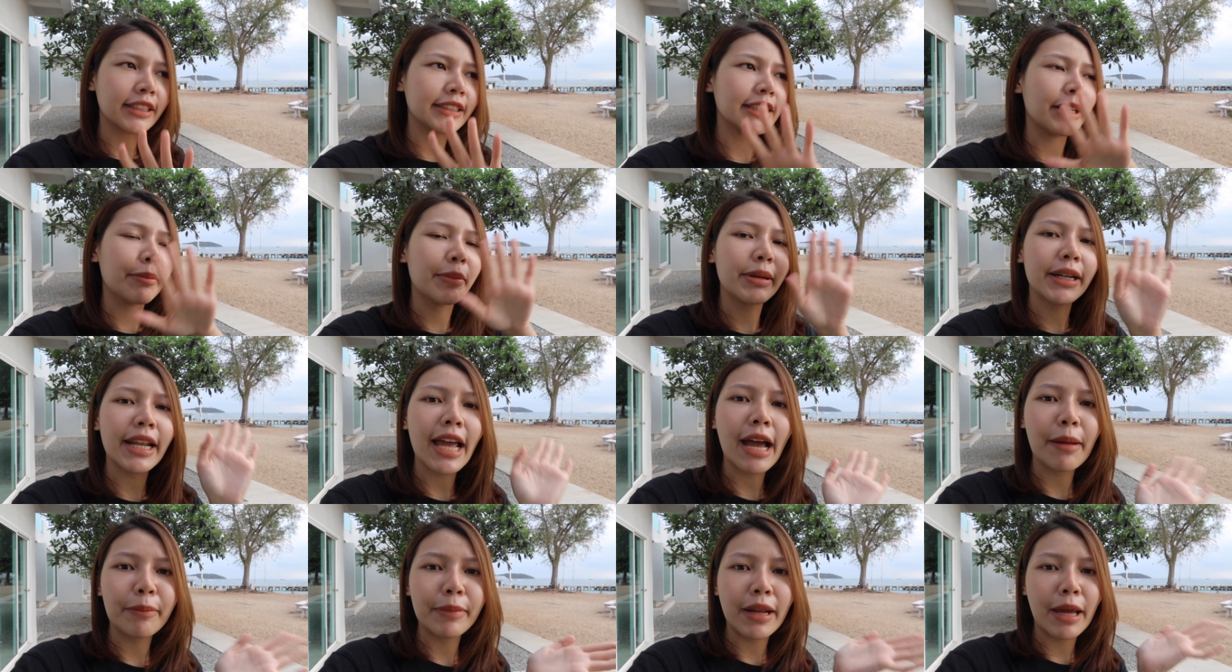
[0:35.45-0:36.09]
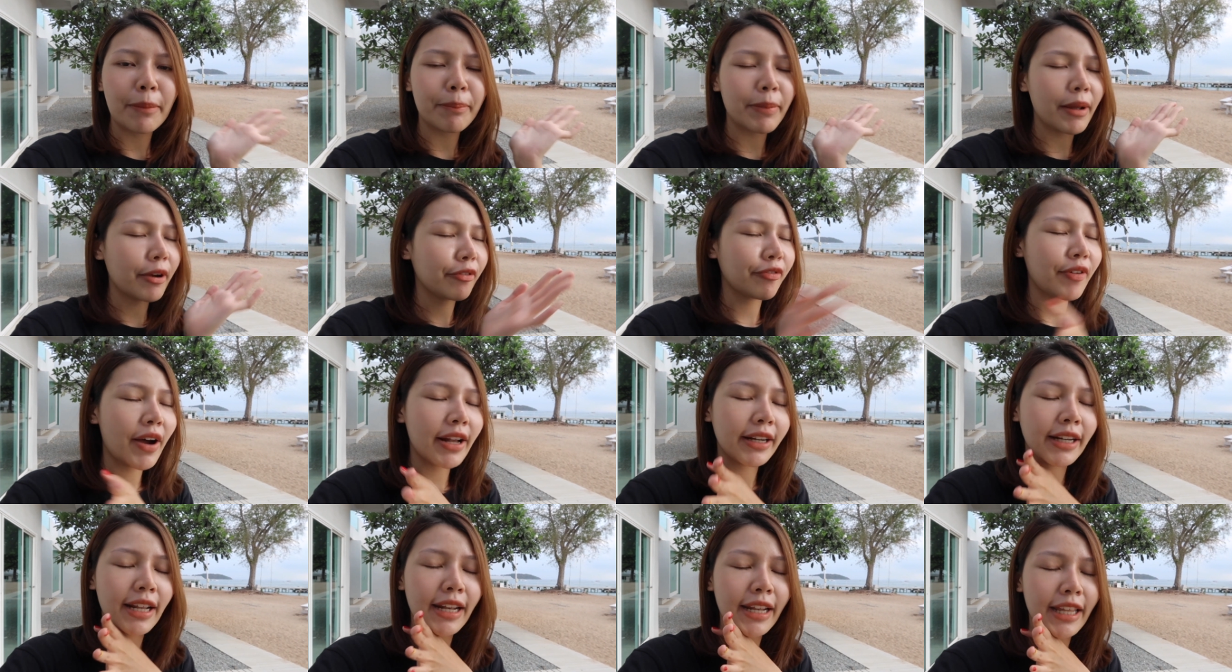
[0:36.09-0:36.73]
คือยังไม่ได้อาบน้ำแปรง
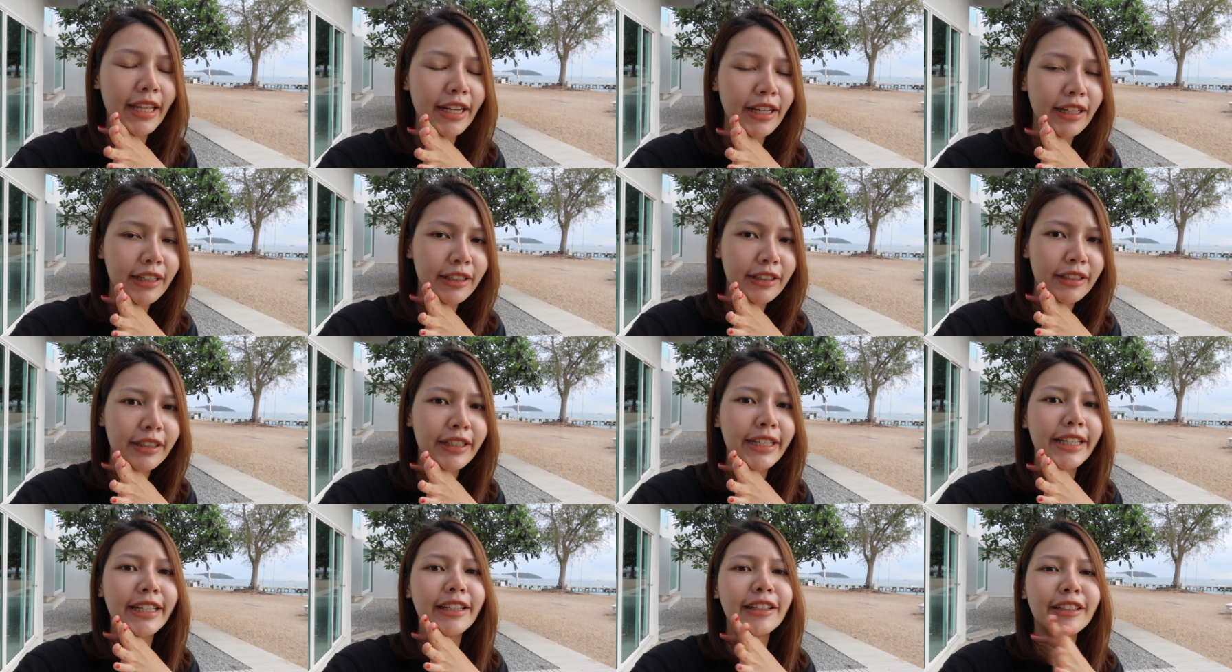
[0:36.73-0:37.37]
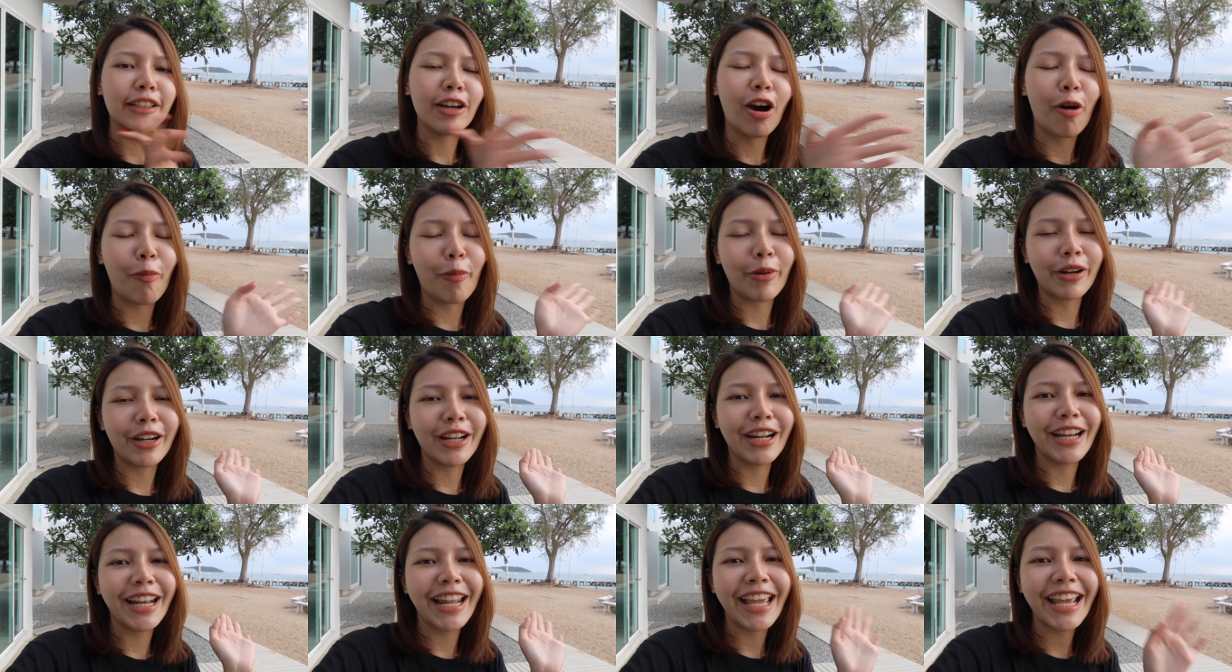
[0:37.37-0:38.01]
ฟันอะไรเลยออกมา
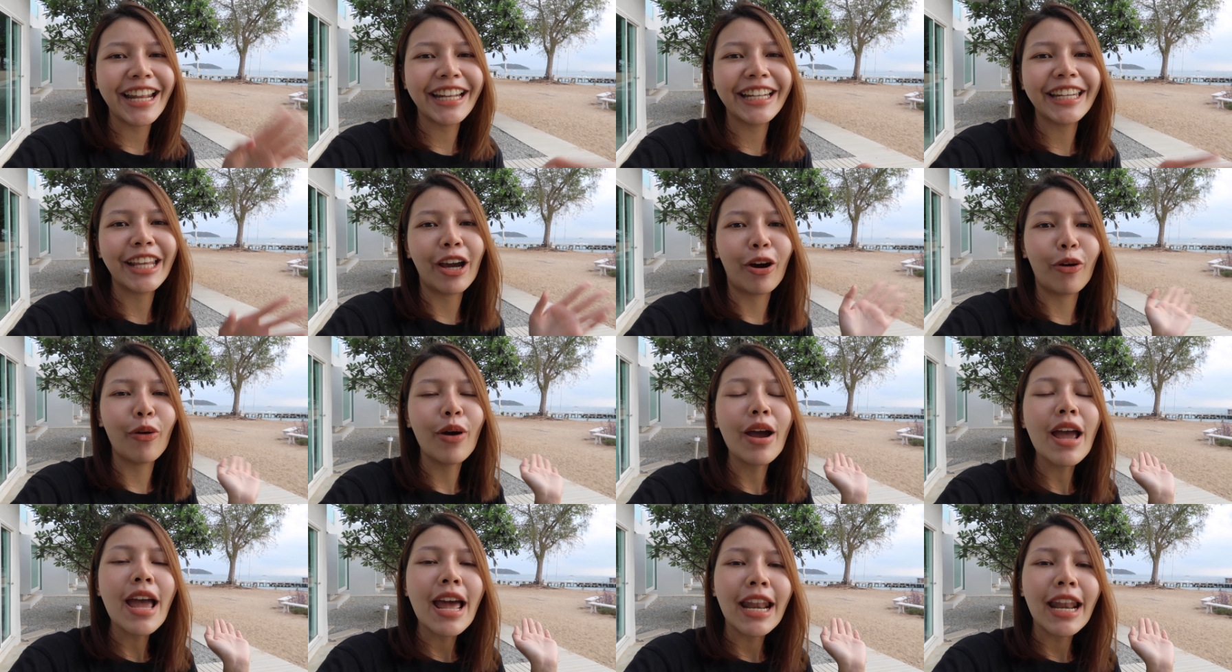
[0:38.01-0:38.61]
เดินเล่นเดี๋ยว